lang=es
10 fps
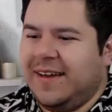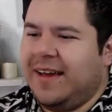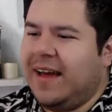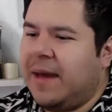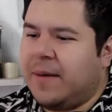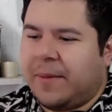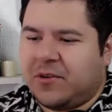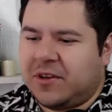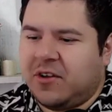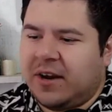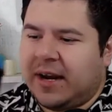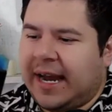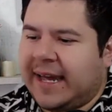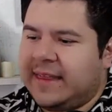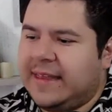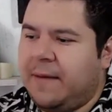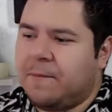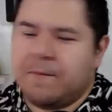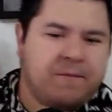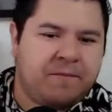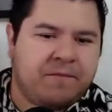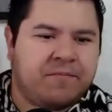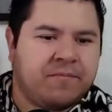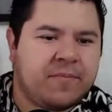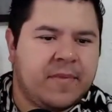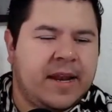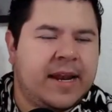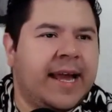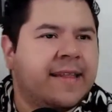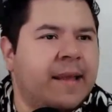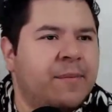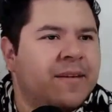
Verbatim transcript: Ay, que por cierto, la gente le encanta mis